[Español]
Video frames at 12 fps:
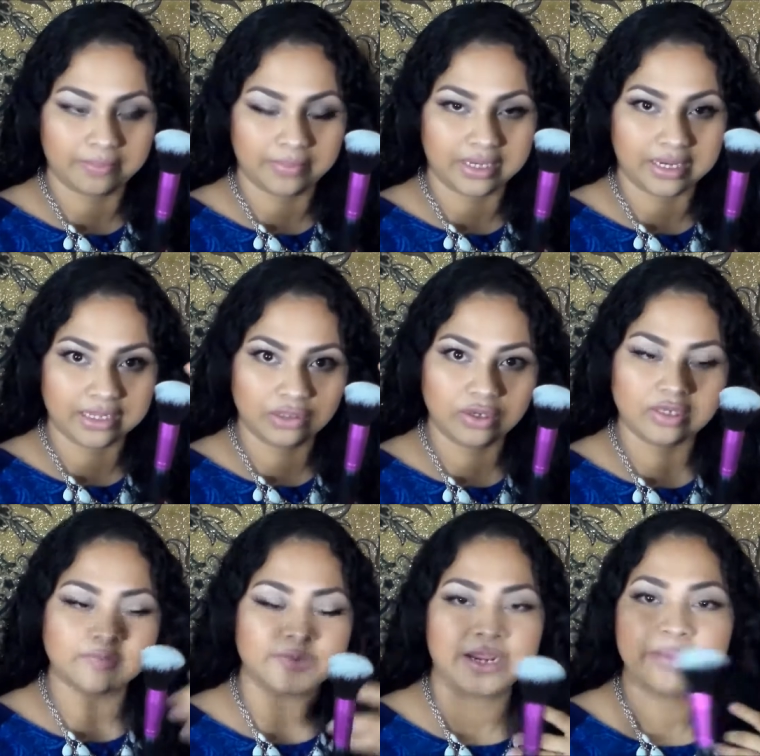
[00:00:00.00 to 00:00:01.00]
agregando
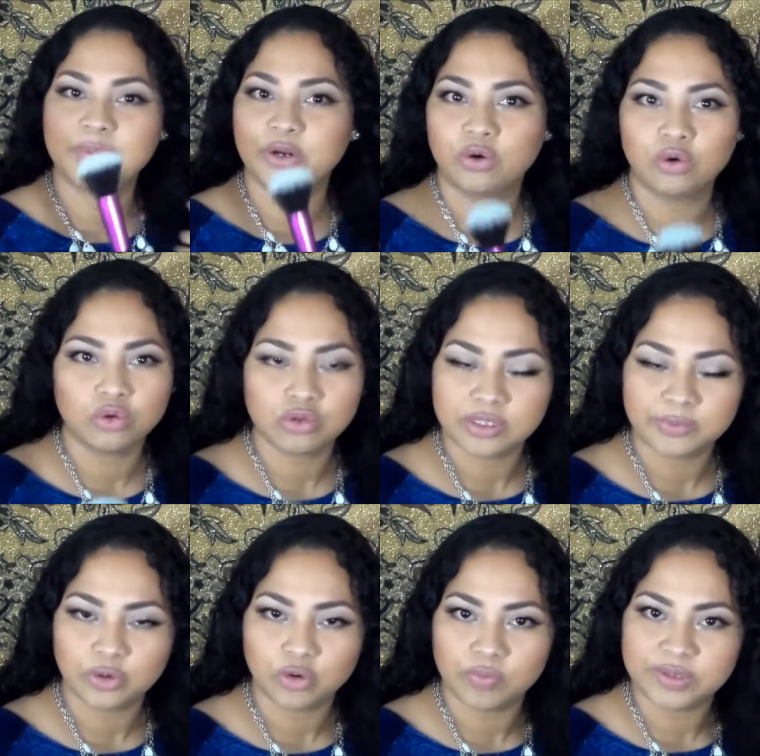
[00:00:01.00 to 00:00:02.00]
el spray, pero no te
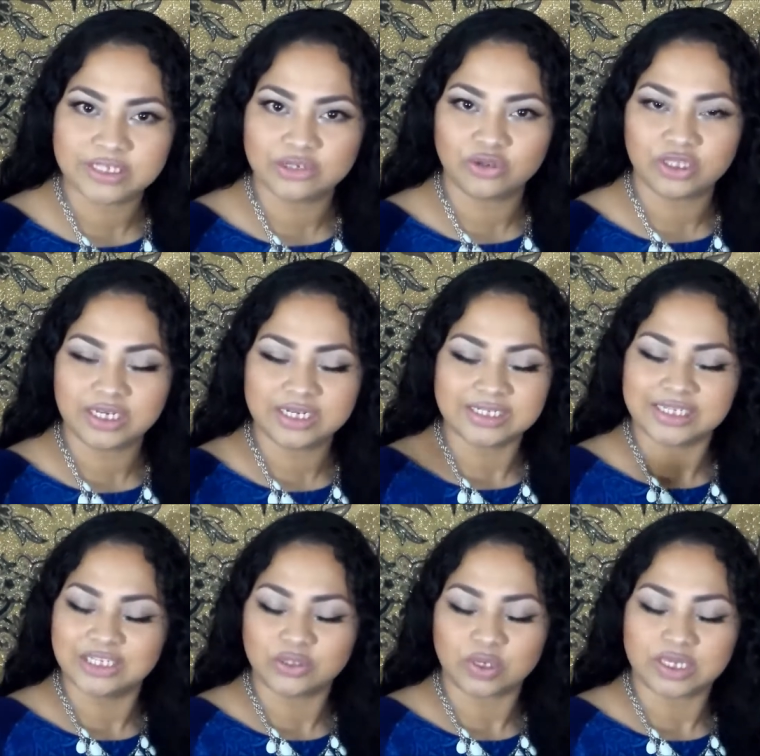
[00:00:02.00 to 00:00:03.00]
preocupes si no tienes
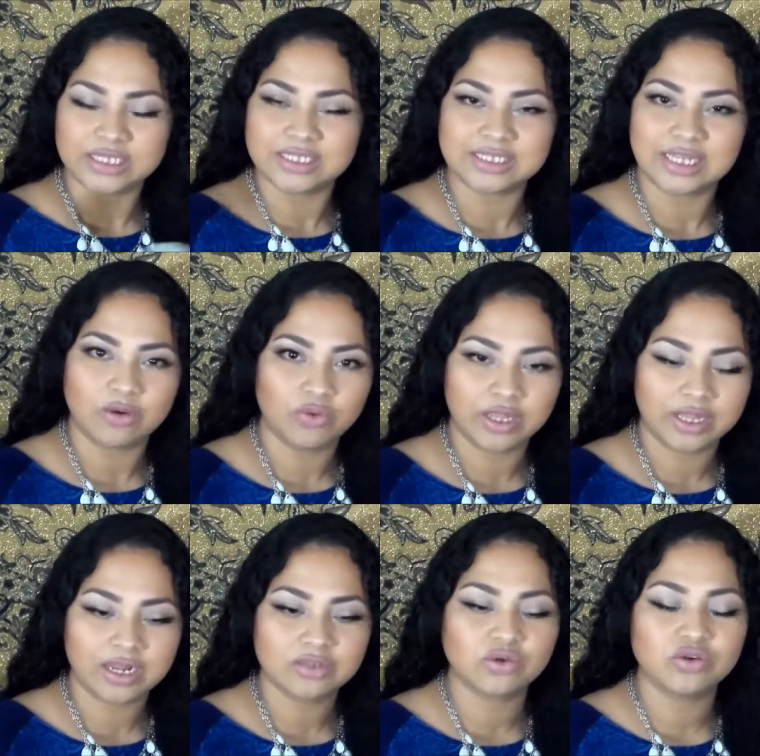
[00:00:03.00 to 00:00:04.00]
eso. Aquí está una
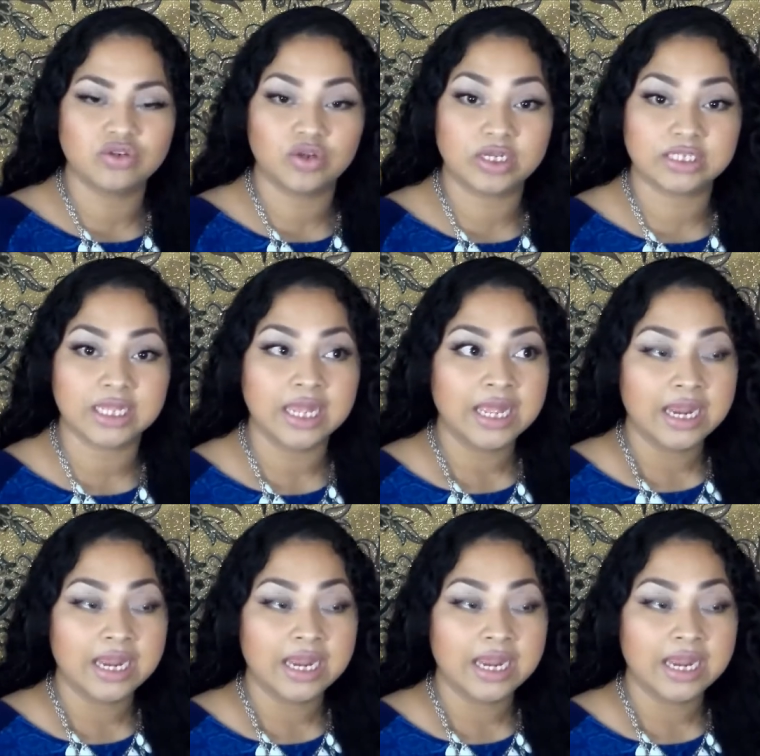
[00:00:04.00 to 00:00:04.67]
de las soluciones.